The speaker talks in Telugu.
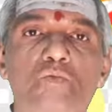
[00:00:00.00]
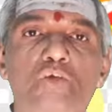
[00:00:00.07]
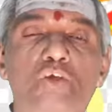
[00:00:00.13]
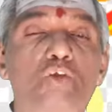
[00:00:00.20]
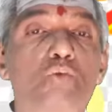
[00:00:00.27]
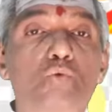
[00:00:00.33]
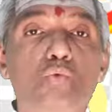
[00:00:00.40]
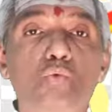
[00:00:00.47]

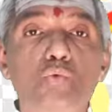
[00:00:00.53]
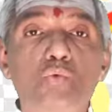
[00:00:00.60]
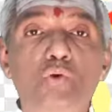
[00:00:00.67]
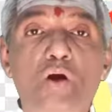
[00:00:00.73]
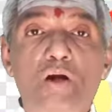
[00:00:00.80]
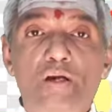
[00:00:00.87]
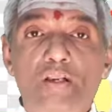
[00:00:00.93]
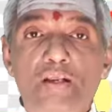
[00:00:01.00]
ఎందుకు
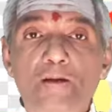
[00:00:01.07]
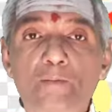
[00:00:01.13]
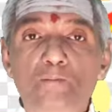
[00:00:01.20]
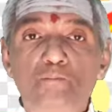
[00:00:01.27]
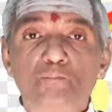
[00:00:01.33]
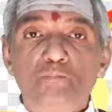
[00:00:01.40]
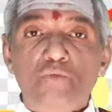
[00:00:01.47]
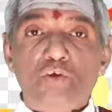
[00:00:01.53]
అంటే
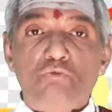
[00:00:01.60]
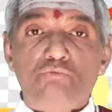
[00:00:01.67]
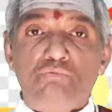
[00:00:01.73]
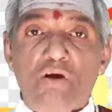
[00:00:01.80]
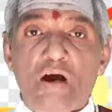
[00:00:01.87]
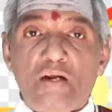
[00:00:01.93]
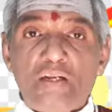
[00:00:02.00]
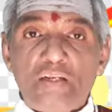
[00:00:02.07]

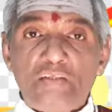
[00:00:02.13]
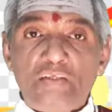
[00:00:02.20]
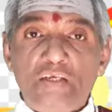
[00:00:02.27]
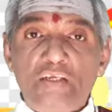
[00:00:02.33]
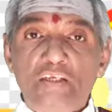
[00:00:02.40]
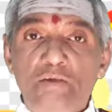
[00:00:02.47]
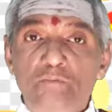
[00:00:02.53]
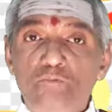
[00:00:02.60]
వానర
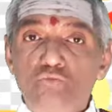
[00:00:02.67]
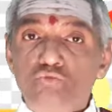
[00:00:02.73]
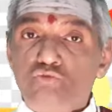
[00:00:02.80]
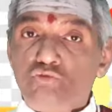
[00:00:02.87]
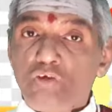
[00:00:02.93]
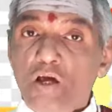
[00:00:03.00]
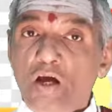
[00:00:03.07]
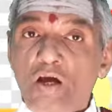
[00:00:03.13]
సైన్యం
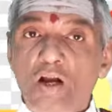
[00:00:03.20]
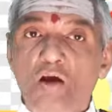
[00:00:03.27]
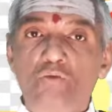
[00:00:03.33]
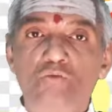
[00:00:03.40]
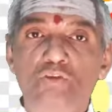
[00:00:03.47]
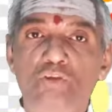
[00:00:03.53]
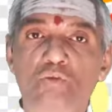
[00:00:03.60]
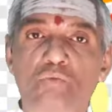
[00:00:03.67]
ఉత్సాహంగా
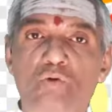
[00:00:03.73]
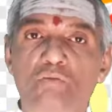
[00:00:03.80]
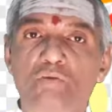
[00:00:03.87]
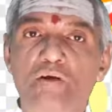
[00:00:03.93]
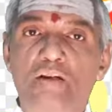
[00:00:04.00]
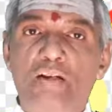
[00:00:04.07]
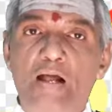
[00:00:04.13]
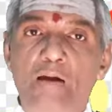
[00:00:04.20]
ఉంది
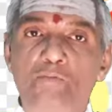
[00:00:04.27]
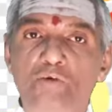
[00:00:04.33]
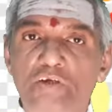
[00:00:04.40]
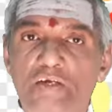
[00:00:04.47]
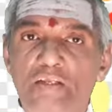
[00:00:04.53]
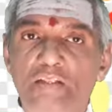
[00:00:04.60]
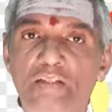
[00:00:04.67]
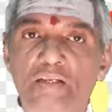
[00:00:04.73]
ఒకవేళ
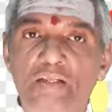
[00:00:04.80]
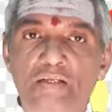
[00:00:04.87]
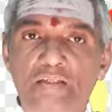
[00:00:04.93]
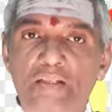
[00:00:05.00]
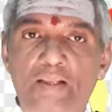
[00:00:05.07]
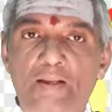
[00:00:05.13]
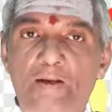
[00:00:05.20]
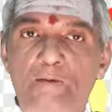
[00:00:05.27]
రామునికి ఏదైనా
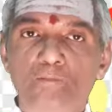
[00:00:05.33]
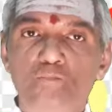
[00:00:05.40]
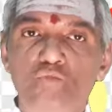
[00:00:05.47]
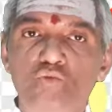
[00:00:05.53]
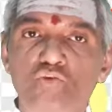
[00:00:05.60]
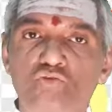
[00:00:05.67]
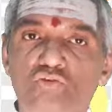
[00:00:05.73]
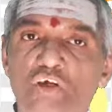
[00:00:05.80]
అయితే
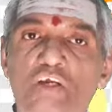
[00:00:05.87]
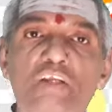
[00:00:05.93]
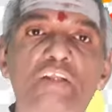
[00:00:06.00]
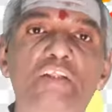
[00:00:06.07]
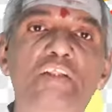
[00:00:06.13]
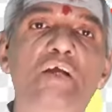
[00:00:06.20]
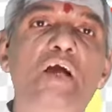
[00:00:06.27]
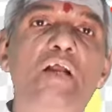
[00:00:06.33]

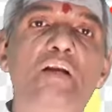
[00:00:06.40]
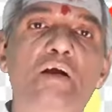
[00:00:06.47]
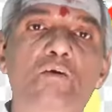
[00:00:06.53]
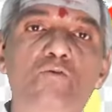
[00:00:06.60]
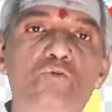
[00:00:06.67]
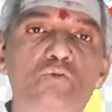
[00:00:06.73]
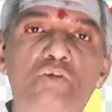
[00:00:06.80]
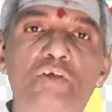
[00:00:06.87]
సైన్యం దిగాలుగా
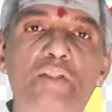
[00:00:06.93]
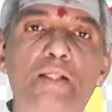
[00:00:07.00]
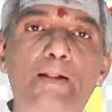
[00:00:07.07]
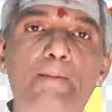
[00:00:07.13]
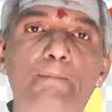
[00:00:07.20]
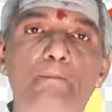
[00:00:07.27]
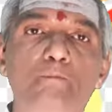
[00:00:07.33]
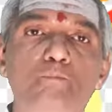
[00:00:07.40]
ఉంటుంది కదా
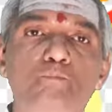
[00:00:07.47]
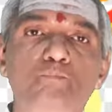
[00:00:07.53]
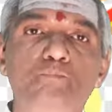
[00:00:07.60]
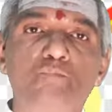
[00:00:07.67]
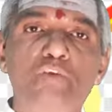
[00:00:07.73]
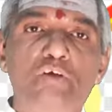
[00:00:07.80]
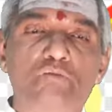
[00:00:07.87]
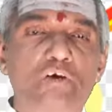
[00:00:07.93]

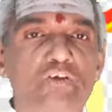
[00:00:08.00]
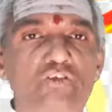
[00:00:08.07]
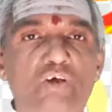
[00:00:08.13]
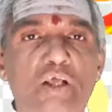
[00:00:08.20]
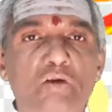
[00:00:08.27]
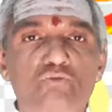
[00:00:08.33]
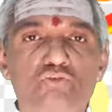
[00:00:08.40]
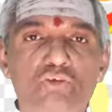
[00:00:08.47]
వాళ్ళు
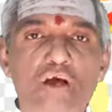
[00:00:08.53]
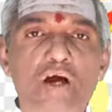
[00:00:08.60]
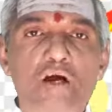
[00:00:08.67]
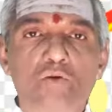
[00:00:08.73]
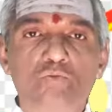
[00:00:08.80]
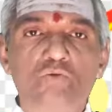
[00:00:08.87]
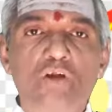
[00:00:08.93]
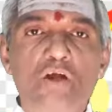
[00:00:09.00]
చాలా
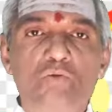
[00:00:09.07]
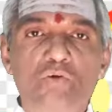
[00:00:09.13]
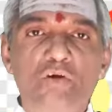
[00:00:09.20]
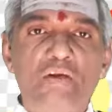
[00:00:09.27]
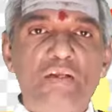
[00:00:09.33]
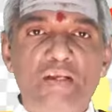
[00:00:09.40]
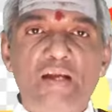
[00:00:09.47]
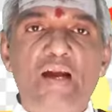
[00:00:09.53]
ఉత్సాహంగా ఉన్నారు
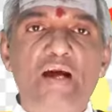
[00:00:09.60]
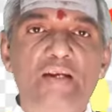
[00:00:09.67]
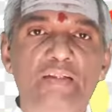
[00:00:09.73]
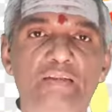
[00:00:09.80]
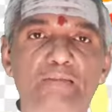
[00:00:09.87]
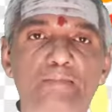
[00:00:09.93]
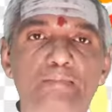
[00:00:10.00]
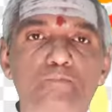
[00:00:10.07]
అంటే ఏం
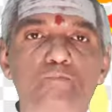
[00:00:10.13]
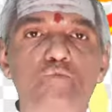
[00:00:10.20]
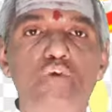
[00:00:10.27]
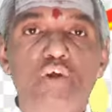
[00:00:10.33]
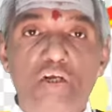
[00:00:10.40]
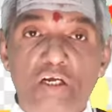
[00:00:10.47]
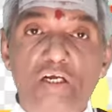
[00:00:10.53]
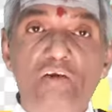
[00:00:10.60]
కాలేదు
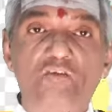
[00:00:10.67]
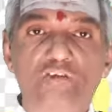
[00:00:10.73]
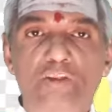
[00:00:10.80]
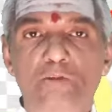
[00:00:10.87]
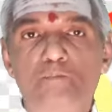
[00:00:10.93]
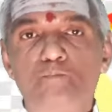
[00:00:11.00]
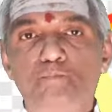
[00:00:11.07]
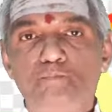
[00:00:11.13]

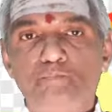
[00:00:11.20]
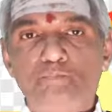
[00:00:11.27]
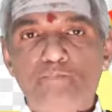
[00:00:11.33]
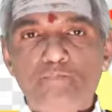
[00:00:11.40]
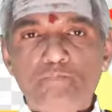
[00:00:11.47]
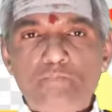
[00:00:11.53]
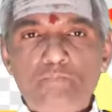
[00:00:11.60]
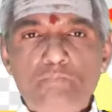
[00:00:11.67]
రెండవది
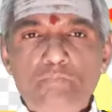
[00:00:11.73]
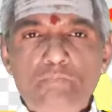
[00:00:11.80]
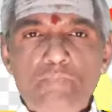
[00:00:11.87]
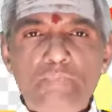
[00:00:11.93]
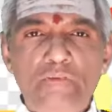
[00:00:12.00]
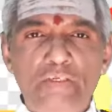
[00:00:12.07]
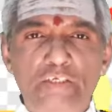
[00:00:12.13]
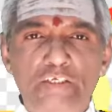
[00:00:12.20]

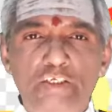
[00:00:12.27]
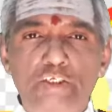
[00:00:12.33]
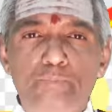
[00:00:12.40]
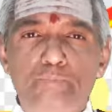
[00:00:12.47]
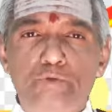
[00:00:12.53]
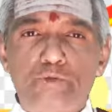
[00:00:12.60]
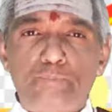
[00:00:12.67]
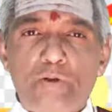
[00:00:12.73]
ఈ
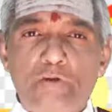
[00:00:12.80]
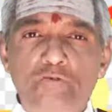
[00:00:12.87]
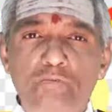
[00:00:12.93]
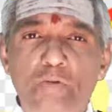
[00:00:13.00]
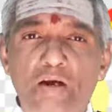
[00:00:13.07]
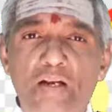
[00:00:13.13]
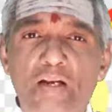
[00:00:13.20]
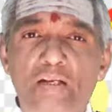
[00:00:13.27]
పుష్పక
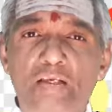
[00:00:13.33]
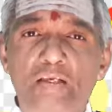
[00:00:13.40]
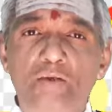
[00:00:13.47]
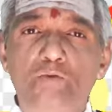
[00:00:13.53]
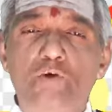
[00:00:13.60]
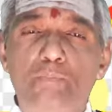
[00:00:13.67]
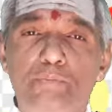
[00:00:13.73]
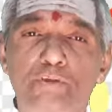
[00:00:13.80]
విమానానికి
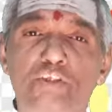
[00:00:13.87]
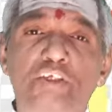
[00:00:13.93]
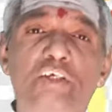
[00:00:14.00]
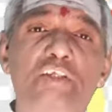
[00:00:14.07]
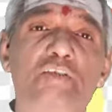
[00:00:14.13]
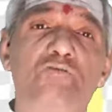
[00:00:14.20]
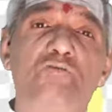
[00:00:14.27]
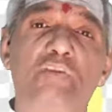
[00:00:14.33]
ఒక
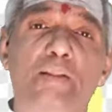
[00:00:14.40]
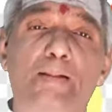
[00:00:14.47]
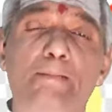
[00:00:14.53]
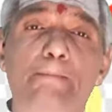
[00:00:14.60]
ప్రత్యేకత ఉంది